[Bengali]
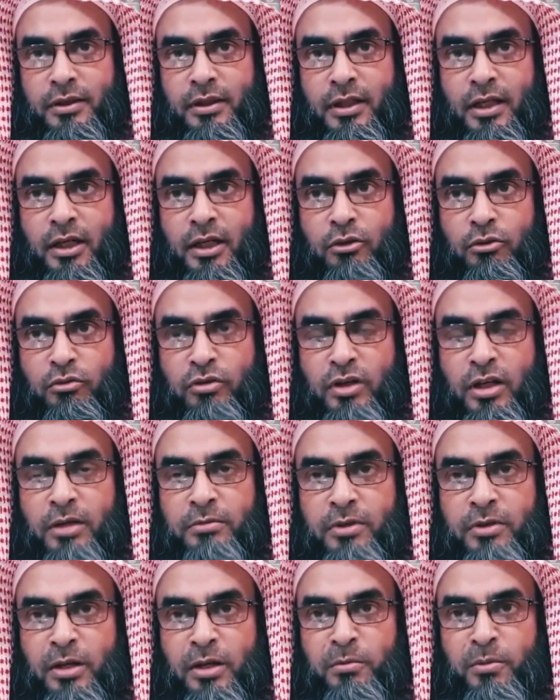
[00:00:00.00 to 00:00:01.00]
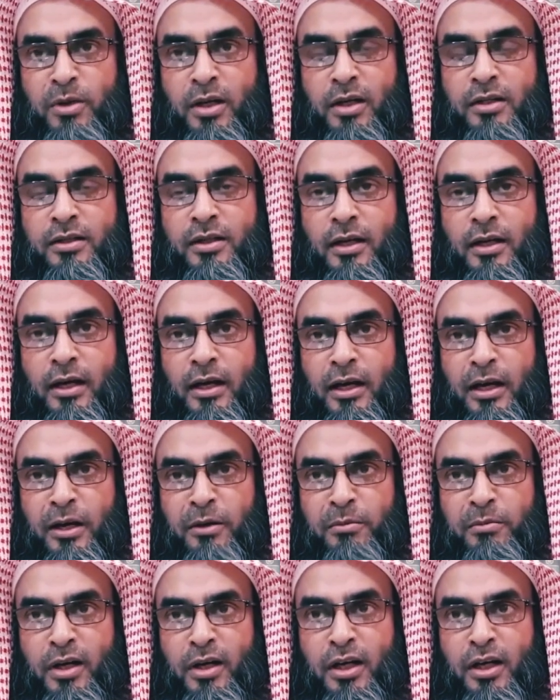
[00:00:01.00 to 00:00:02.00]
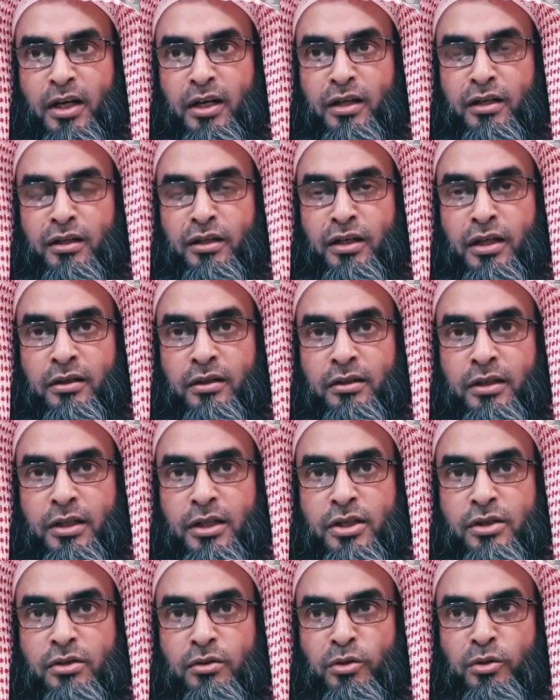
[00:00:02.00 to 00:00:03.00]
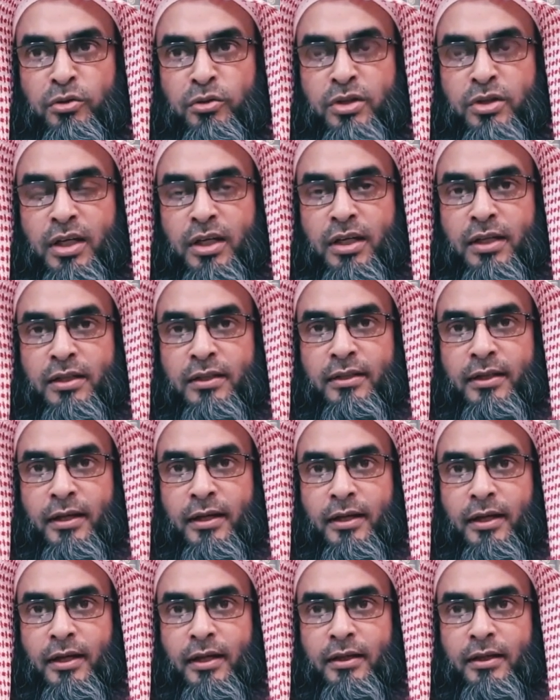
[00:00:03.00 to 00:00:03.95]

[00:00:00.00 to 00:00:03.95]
ইয়াহদুন আবি আমরা যারা আমার নির্দেশ অনুযায়ী তারা